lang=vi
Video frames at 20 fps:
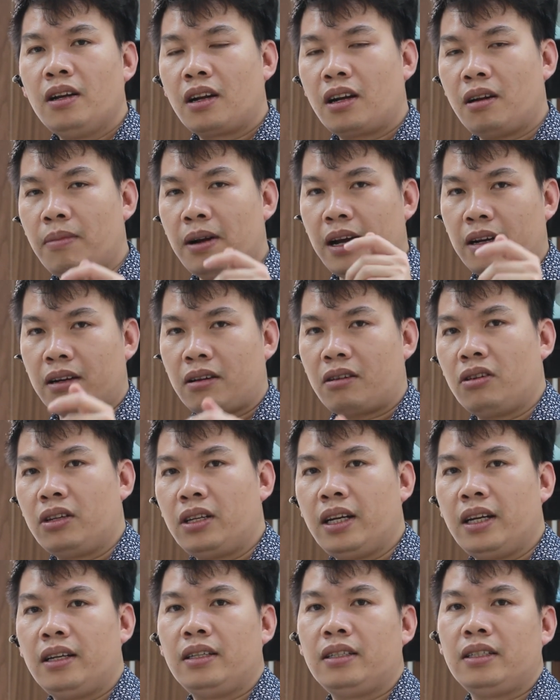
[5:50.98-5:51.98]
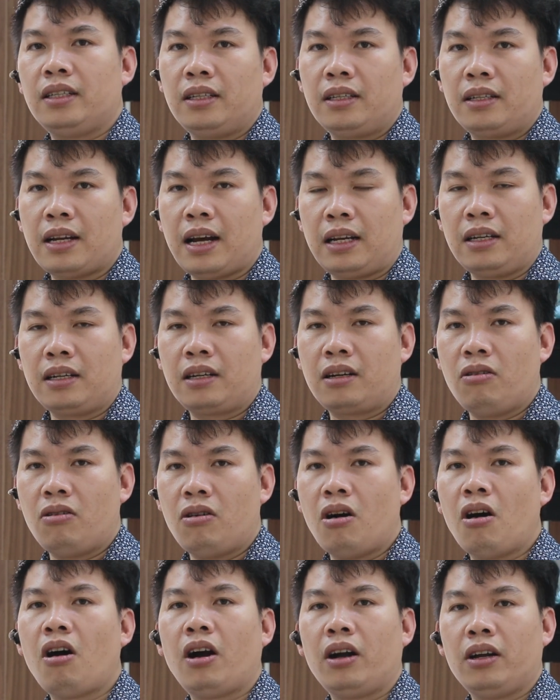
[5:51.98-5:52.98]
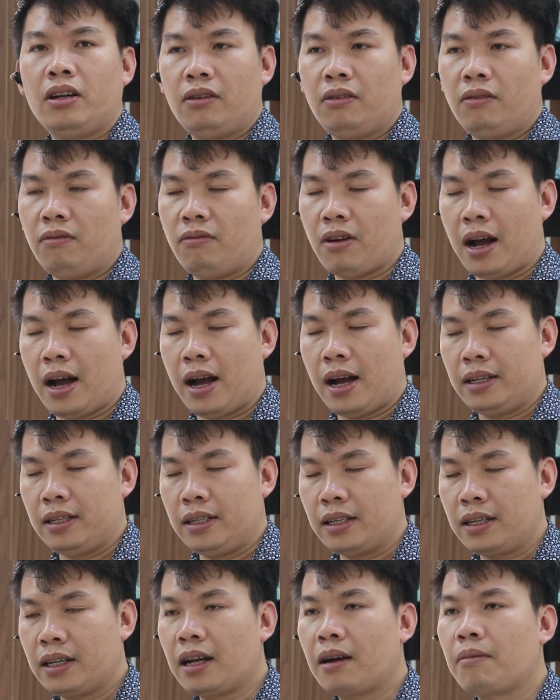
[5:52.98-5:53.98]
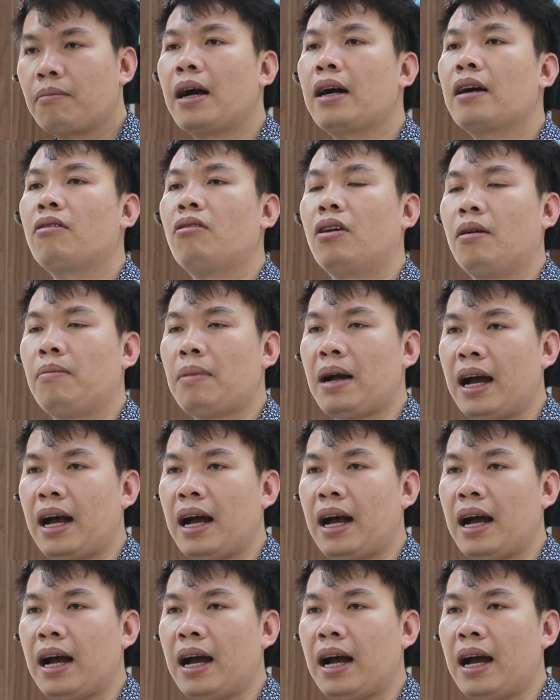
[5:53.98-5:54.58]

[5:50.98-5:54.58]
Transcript: Các bạn có thể là gì? Đặt những câu hỏi và những cái thắc mắc của các